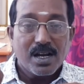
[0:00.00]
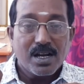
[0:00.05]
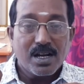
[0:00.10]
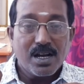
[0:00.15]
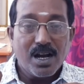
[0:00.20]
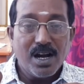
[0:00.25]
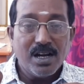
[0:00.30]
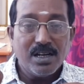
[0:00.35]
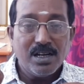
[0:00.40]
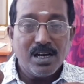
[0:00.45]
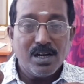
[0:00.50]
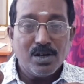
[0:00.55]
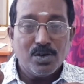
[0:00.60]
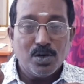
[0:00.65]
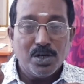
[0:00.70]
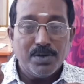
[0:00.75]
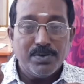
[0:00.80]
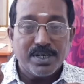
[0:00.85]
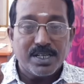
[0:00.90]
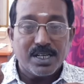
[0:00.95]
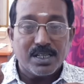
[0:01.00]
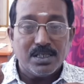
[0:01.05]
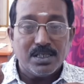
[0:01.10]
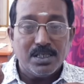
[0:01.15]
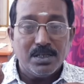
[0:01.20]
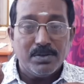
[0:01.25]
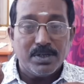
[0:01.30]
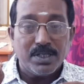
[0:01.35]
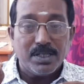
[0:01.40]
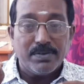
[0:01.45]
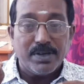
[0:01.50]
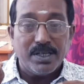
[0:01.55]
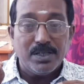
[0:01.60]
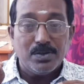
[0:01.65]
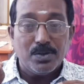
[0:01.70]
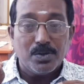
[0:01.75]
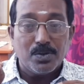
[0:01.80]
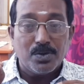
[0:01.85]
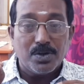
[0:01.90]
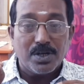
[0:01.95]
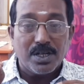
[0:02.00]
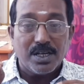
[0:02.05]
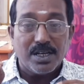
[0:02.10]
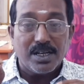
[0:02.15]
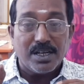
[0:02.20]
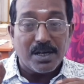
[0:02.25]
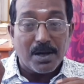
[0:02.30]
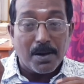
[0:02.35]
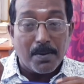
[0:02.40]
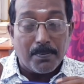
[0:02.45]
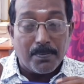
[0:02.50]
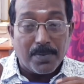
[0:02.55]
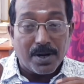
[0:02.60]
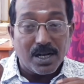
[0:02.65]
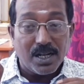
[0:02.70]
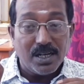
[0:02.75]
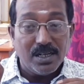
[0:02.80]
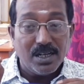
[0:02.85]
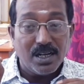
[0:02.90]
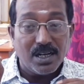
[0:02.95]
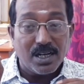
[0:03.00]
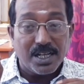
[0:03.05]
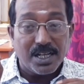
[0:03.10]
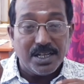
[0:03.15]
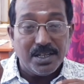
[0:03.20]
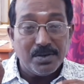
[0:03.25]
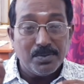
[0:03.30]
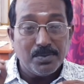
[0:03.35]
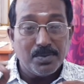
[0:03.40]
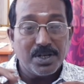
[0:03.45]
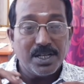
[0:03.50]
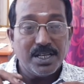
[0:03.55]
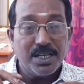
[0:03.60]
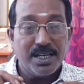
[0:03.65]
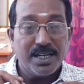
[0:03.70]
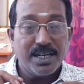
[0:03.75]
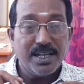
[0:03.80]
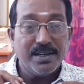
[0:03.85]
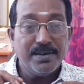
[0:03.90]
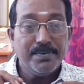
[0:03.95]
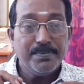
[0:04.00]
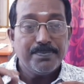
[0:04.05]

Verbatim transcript: காக்கா குருவி கத்துவதை வைத்து கூட பழங்கள் அறியும் முறை என